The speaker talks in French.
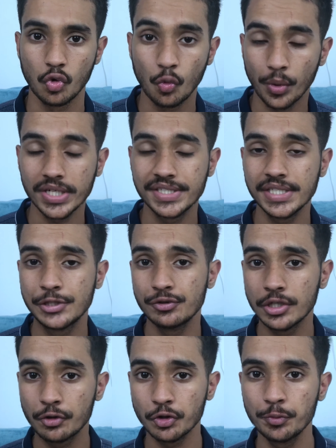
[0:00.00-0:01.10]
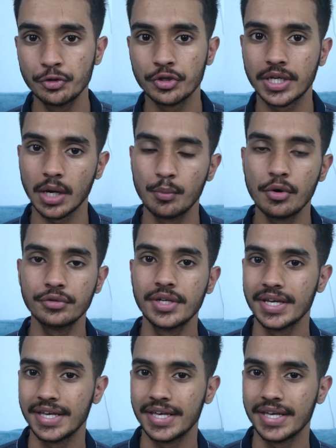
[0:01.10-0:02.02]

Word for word: On parle ici d'une économie de carbone